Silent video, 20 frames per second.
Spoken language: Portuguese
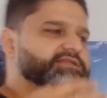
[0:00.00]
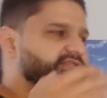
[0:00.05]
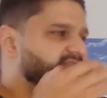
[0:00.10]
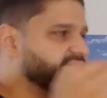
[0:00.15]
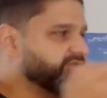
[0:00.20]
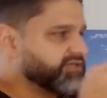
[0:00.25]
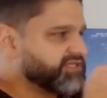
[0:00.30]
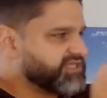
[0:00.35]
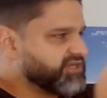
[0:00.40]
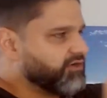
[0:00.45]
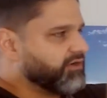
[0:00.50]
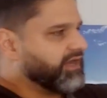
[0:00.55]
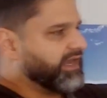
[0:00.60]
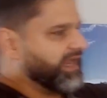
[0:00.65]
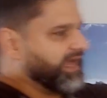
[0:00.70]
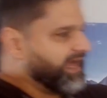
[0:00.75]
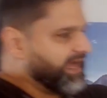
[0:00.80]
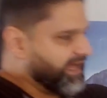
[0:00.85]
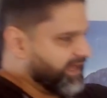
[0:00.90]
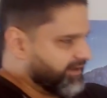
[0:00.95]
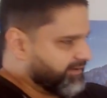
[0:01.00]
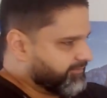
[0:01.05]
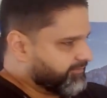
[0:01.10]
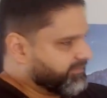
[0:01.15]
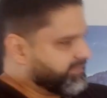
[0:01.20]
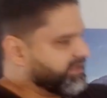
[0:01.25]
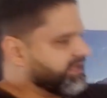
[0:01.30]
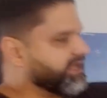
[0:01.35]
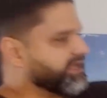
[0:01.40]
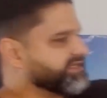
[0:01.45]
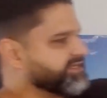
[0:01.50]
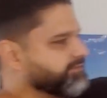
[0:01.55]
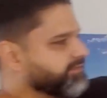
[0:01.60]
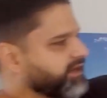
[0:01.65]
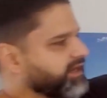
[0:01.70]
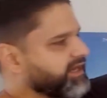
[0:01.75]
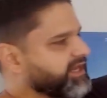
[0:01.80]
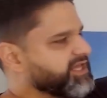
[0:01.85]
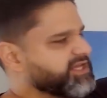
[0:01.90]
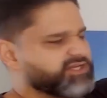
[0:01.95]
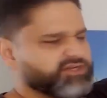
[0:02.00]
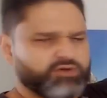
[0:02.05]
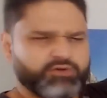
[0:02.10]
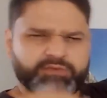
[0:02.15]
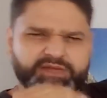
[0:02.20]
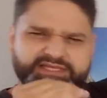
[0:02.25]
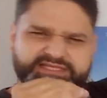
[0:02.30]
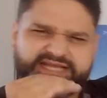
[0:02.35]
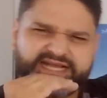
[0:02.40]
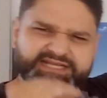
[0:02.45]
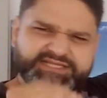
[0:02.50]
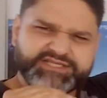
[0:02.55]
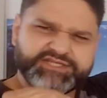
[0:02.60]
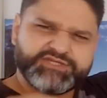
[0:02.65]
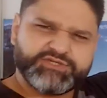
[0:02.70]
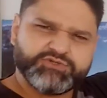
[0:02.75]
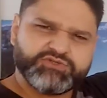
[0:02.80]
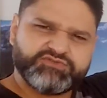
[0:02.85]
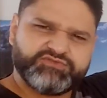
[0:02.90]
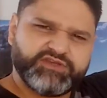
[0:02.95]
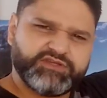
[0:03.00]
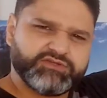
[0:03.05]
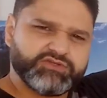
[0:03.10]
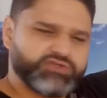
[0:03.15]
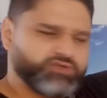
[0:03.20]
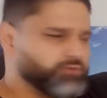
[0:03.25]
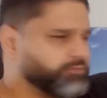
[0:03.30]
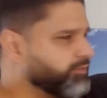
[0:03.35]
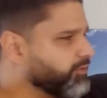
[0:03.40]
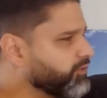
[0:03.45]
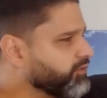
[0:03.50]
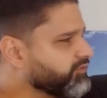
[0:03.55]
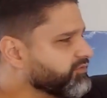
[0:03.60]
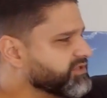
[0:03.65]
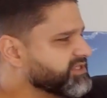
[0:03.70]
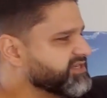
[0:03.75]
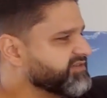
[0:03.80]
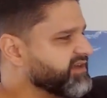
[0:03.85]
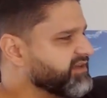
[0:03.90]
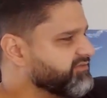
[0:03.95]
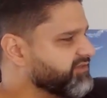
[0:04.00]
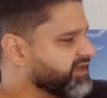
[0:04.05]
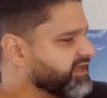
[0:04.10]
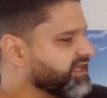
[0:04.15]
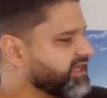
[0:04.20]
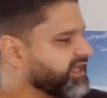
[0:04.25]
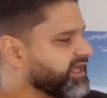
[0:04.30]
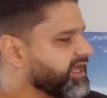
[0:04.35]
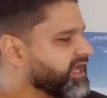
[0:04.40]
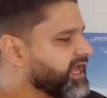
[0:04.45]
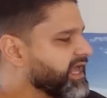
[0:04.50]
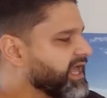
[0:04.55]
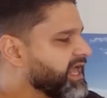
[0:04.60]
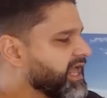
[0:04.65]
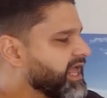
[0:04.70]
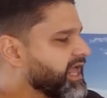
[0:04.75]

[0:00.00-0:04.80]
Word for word: Se você olhar nessa playlist, e começar a assistir os vídeos de um por um, você vai ver que